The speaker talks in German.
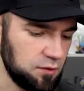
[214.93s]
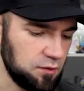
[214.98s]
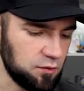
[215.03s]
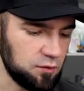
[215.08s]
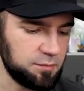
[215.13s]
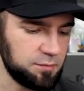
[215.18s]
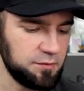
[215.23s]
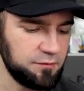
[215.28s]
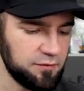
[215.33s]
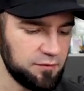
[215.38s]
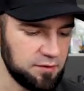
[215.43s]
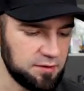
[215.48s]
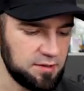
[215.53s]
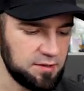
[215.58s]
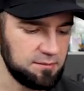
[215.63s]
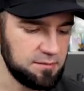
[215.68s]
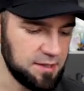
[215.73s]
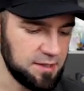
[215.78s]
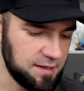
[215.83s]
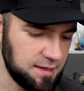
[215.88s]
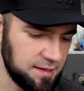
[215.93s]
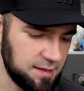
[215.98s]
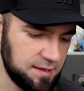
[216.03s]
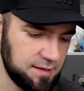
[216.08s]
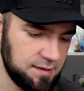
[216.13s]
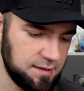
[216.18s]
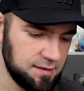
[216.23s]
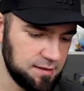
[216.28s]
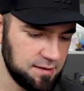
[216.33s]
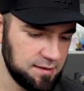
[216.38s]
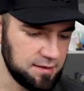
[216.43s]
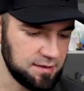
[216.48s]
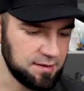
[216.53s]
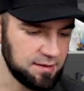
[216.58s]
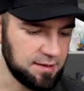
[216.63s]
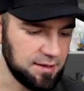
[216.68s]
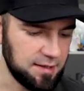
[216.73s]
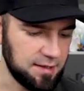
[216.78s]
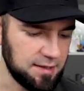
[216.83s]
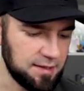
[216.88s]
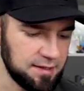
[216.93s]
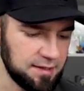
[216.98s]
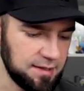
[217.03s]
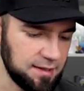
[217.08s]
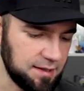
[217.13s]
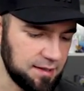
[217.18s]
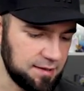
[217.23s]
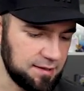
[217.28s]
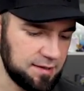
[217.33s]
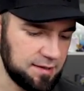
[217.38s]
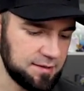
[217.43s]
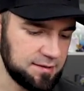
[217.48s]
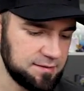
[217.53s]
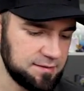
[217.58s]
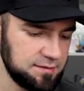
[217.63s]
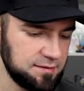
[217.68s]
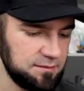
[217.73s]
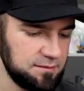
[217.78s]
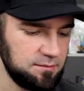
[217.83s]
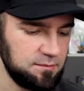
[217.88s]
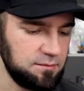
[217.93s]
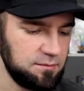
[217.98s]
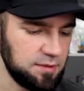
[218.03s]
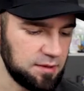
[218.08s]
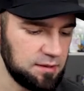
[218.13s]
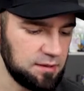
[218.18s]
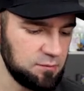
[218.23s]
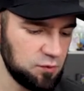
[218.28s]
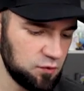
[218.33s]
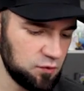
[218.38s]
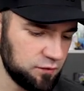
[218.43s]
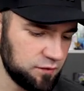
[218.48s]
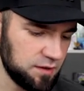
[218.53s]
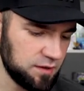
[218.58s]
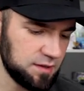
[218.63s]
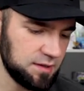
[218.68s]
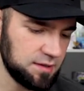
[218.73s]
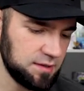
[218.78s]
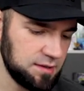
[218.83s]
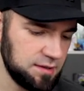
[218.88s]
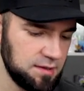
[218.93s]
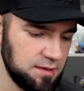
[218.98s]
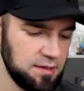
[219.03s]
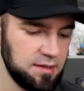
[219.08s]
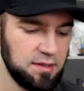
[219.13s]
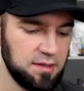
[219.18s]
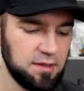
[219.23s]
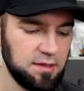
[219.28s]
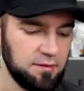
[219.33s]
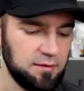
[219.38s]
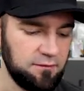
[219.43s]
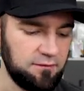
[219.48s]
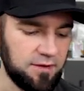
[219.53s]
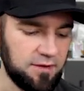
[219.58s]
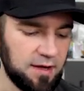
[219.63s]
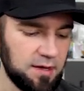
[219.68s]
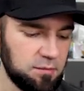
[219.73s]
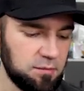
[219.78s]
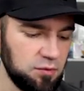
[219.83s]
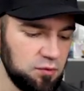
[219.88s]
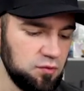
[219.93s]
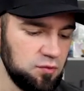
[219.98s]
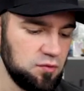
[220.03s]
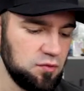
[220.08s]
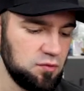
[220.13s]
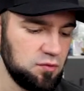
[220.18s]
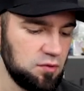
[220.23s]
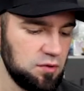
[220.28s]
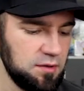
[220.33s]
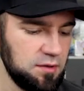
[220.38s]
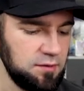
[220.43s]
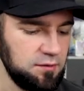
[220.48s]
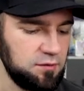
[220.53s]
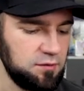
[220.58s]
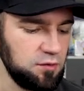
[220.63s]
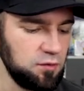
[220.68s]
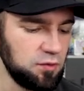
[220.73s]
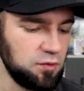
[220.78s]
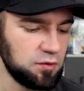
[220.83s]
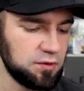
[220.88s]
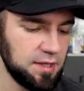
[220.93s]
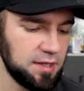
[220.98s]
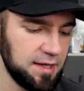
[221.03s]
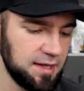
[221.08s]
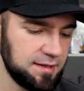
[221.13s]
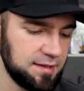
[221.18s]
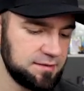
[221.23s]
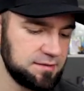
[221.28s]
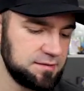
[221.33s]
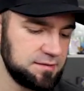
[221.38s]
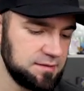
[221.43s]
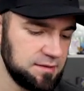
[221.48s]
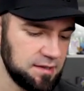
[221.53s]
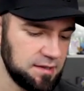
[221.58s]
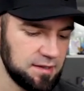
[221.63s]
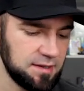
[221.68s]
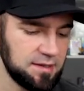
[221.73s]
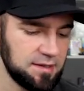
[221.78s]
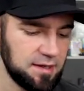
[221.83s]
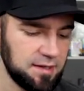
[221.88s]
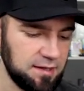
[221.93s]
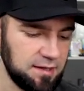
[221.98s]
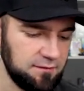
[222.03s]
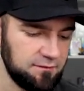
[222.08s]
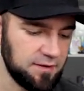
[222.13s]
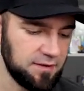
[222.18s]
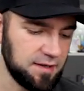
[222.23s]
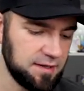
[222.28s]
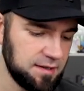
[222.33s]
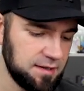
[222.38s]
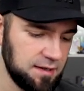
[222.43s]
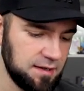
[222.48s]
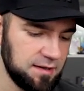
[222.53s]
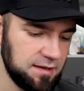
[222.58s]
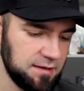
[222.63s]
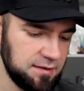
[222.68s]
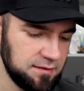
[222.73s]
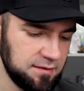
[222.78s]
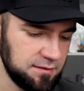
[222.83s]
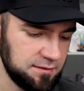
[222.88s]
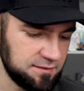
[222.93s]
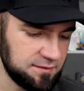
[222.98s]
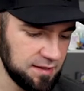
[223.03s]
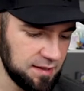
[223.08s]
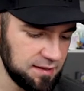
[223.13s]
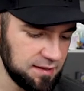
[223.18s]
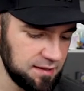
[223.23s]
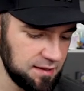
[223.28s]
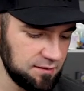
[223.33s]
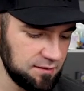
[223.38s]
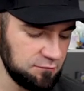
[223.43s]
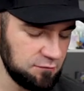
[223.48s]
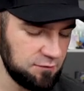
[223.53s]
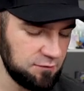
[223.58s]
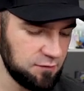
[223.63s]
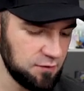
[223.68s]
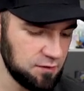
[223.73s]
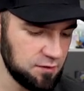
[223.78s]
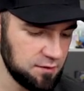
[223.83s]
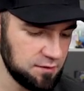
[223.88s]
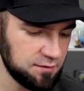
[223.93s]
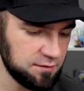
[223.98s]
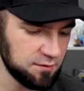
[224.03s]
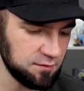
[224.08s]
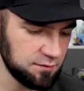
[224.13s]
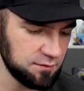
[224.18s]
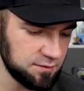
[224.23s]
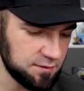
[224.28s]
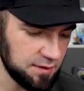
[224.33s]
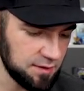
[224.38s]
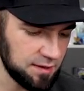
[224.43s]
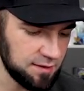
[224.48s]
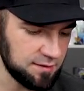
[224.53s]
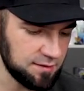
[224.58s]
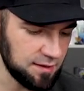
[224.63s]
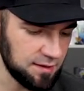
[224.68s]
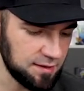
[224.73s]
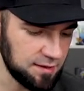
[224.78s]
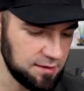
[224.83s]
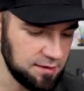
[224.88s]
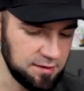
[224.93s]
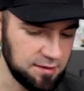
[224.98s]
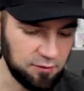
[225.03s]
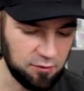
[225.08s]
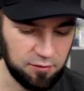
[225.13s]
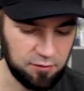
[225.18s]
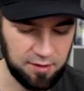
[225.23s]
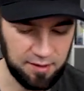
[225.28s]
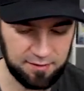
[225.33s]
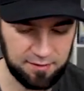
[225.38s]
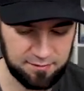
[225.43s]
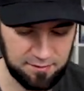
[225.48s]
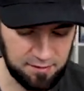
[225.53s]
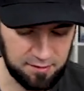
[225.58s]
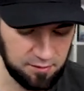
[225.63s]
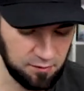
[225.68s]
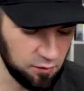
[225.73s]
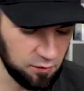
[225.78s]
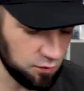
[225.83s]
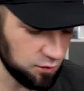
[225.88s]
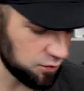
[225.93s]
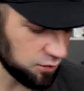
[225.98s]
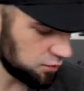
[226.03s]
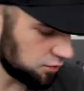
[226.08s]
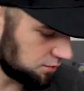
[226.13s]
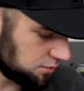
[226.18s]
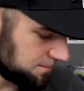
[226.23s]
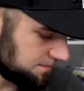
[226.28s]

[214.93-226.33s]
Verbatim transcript: Rüpel von Timiel, Galageradax, Brimova, Wablu, Surokex, Carnivanha, Sania in Reverse und dahinter ein Irokex in Holo.